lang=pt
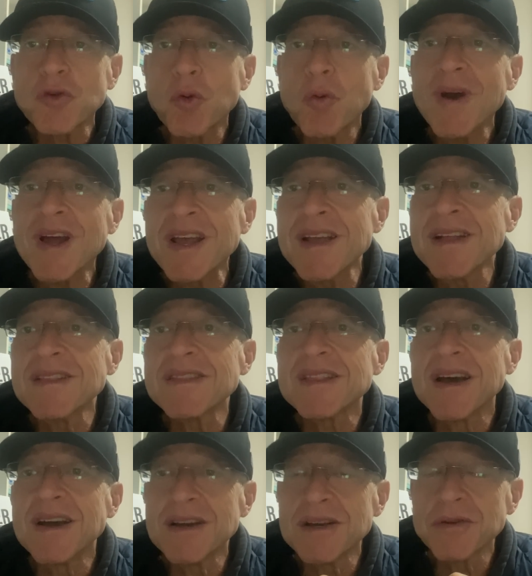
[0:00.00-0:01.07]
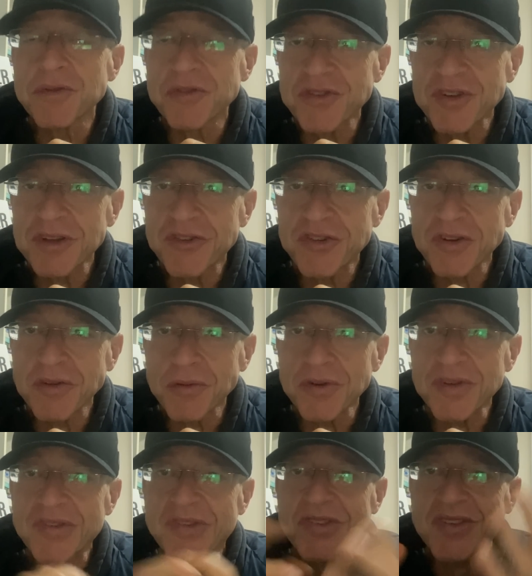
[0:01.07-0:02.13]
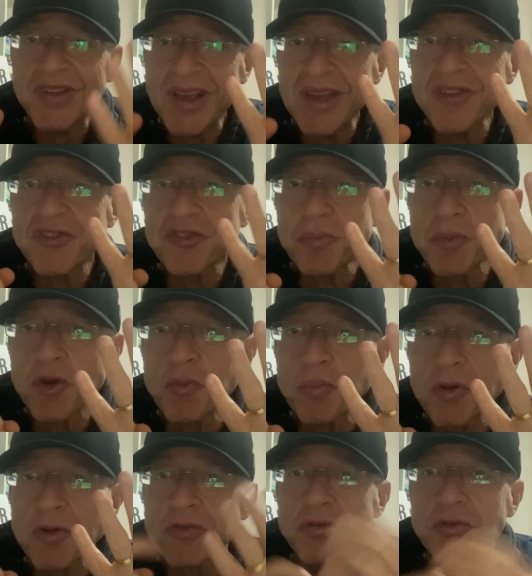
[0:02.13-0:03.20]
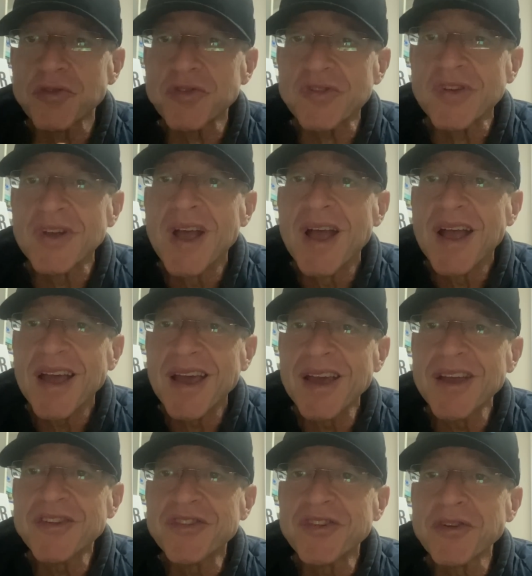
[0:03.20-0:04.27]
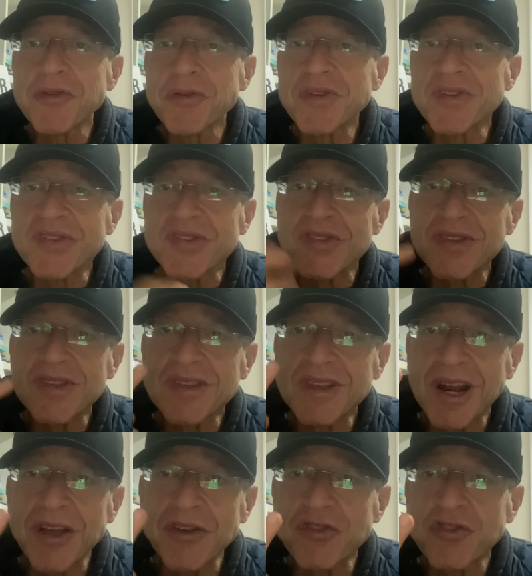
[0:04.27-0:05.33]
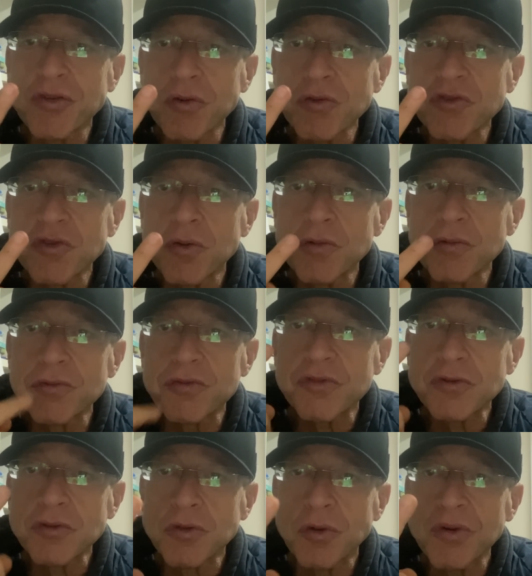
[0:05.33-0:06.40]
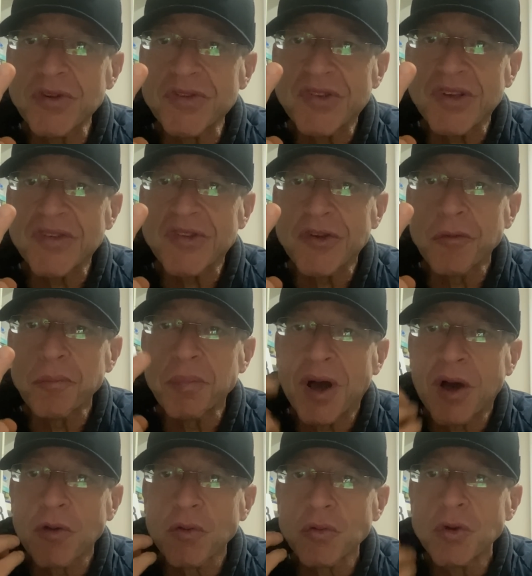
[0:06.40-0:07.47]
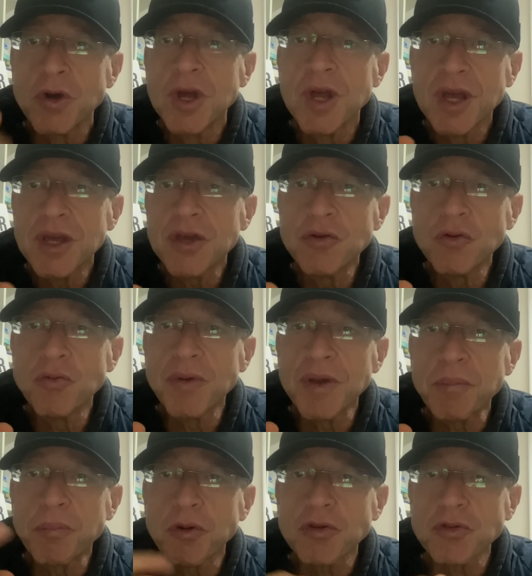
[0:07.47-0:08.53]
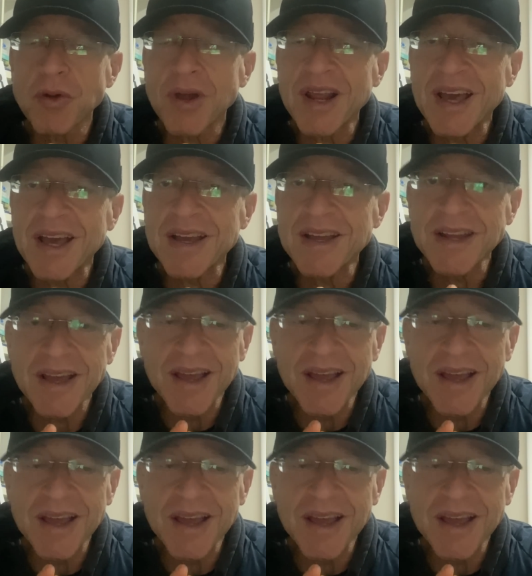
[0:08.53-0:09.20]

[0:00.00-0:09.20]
40 anos de Etilux, 6 mil produtos. Etilux, três shows ruins, dois em São Paulo e um em Porto Alegre.